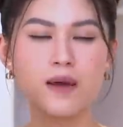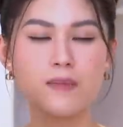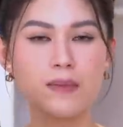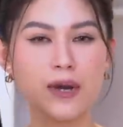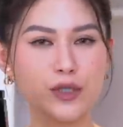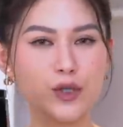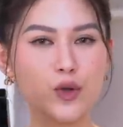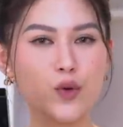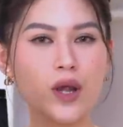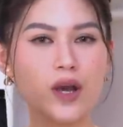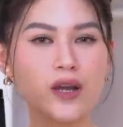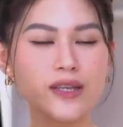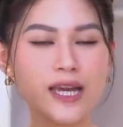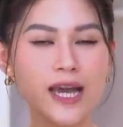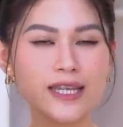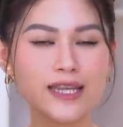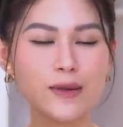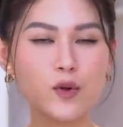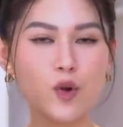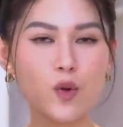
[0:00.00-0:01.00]
Mặc dù là ở nhà
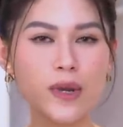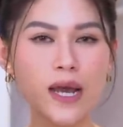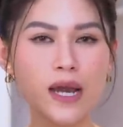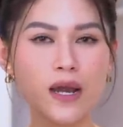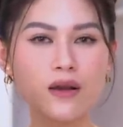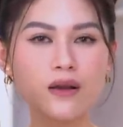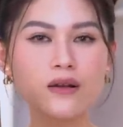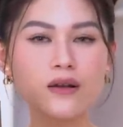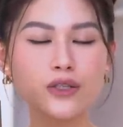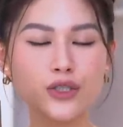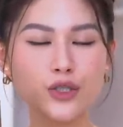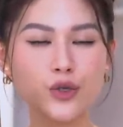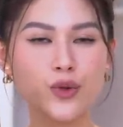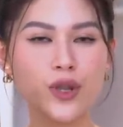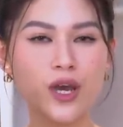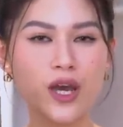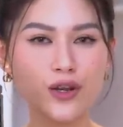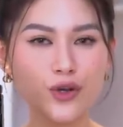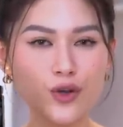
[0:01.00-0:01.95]
Tâm cũng đang có rất là nhiều nến